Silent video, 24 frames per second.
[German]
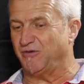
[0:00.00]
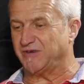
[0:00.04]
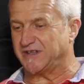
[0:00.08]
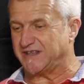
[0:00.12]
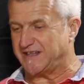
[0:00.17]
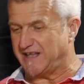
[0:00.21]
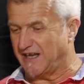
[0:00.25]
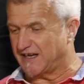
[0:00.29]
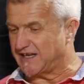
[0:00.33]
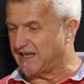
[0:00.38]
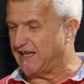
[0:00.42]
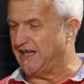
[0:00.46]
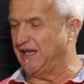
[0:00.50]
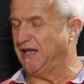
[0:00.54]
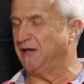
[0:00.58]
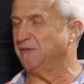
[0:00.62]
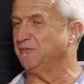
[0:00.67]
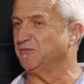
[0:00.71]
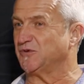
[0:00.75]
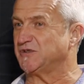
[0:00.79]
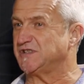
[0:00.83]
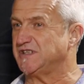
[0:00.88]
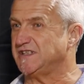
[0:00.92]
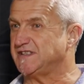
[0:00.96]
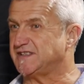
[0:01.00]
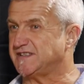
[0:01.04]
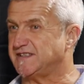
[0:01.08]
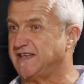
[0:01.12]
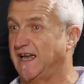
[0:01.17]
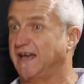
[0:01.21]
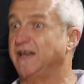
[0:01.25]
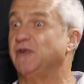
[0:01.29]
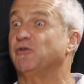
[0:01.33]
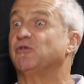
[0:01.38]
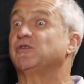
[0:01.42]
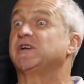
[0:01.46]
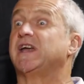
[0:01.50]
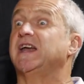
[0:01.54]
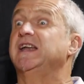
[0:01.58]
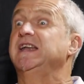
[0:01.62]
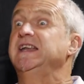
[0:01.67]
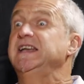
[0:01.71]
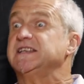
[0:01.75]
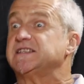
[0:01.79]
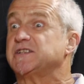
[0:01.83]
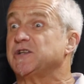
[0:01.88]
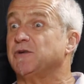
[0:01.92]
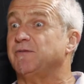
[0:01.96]
Aber der kommt und sitzt hier und
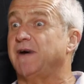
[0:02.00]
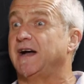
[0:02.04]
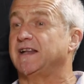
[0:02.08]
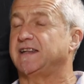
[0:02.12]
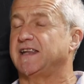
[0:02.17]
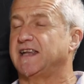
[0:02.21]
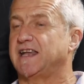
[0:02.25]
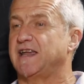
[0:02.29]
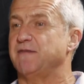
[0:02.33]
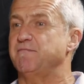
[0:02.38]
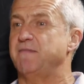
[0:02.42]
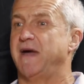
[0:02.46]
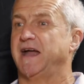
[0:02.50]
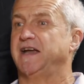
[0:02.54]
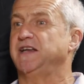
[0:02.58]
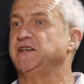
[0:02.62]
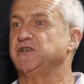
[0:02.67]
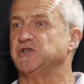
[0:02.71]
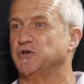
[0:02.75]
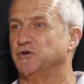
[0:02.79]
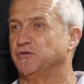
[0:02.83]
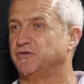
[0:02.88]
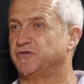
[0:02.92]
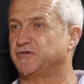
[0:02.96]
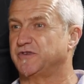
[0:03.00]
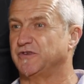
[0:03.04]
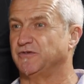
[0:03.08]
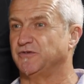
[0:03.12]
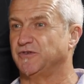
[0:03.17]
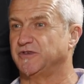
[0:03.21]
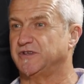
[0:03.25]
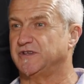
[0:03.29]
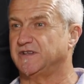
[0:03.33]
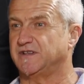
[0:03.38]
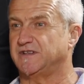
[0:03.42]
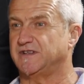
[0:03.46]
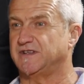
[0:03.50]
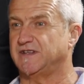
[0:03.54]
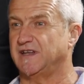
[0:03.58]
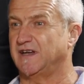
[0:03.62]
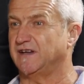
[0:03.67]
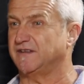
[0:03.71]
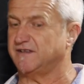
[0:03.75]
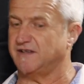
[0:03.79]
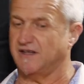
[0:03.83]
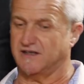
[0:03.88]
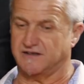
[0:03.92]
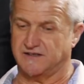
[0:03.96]
genießt aber auch die Gemeinschaft und
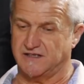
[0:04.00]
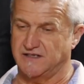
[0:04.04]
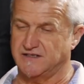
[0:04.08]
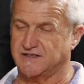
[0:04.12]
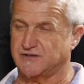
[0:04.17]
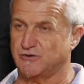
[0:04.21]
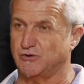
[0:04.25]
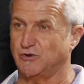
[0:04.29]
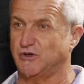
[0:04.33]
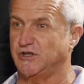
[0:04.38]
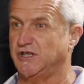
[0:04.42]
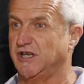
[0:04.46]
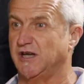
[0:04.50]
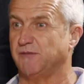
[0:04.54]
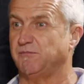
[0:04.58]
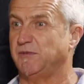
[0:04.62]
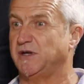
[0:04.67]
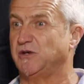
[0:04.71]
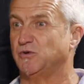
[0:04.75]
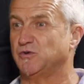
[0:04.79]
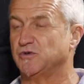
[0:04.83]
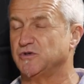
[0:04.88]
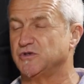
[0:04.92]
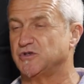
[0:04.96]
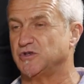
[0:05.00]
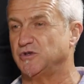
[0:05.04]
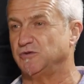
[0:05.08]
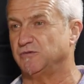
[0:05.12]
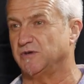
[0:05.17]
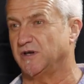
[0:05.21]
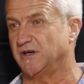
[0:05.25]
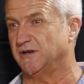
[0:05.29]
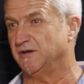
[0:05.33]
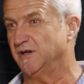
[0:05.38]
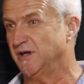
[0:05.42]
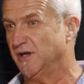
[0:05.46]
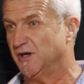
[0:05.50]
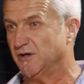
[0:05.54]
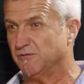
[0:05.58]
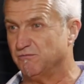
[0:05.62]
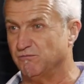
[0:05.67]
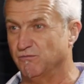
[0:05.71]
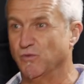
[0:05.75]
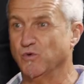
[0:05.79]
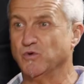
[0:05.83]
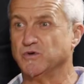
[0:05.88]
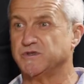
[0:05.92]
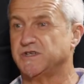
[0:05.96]
der, der diskutiert mit uns über
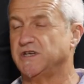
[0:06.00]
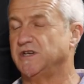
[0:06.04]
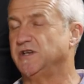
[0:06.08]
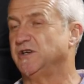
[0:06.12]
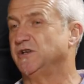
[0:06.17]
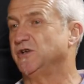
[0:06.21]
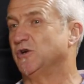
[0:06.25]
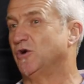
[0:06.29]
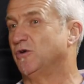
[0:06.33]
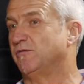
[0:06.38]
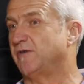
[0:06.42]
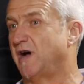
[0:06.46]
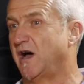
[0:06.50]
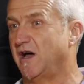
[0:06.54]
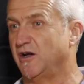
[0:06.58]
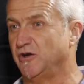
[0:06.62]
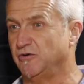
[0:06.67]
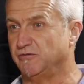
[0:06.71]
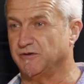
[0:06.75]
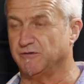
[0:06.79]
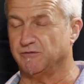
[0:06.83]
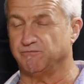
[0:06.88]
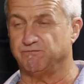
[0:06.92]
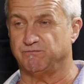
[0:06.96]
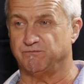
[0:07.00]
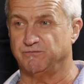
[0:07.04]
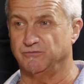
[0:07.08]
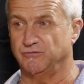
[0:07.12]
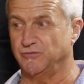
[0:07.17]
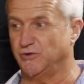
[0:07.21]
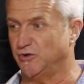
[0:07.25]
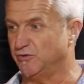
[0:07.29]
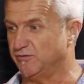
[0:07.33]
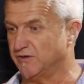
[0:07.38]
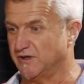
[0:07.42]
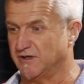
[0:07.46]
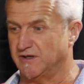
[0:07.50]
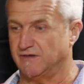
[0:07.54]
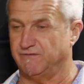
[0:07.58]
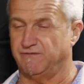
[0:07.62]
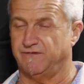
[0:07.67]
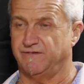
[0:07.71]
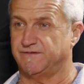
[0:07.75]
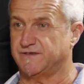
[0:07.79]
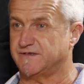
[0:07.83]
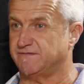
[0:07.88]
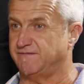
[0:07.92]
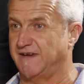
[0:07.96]
Musik, aber auch über,
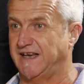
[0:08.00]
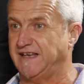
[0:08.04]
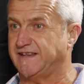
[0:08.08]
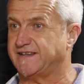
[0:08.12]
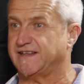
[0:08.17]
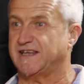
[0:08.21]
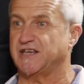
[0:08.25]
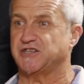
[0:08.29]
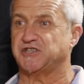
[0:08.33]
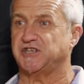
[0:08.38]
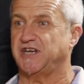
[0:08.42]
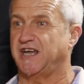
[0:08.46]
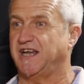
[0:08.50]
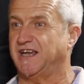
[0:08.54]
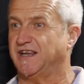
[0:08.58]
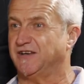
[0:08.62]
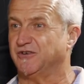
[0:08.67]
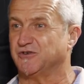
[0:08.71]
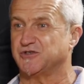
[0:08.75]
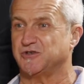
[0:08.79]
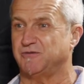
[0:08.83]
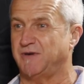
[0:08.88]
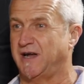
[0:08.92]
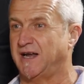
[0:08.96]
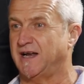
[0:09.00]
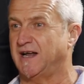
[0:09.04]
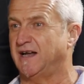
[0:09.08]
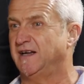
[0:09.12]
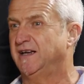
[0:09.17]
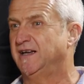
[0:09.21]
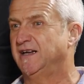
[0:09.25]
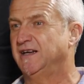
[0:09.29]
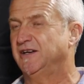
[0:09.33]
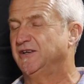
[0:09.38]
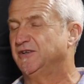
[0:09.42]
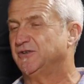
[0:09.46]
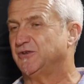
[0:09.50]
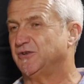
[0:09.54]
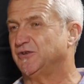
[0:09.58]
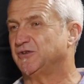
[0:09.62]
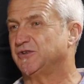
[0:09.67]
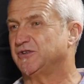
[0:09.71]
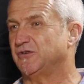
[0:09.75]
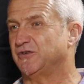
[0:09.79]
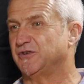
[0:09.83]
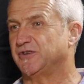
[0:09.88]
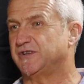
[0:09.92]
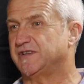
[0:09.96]
über das Weltgeschehen und so weiter.
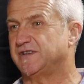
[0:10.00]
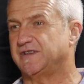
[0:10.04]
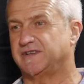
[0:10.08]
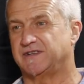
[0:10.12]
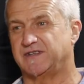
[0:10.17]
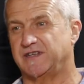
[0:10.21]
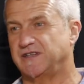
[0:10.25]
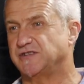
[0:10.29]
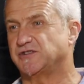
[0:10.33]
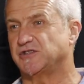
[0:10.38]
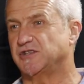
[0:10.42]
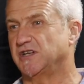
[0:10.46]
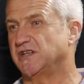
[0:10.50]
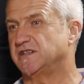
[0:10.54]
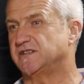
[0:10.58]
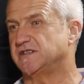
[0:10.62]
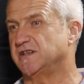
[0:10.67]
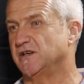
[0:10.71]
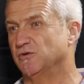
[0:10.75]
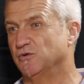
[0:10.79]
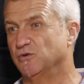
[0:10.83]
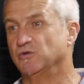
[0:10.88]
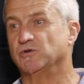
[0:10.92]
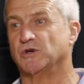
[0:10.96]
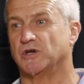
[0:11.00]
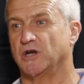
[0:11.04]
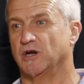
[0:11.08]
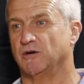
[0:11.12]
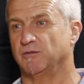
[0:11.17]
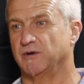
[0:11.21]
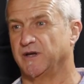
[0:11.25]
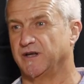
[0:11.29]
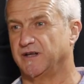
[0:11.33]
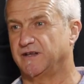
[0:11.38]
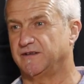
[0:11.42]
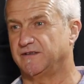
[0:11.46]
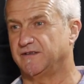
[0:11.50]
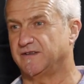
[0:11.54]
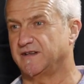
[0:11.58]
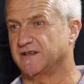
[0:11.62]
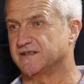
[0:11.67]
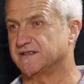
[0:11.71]
Und, und das schätze ich unglaublich.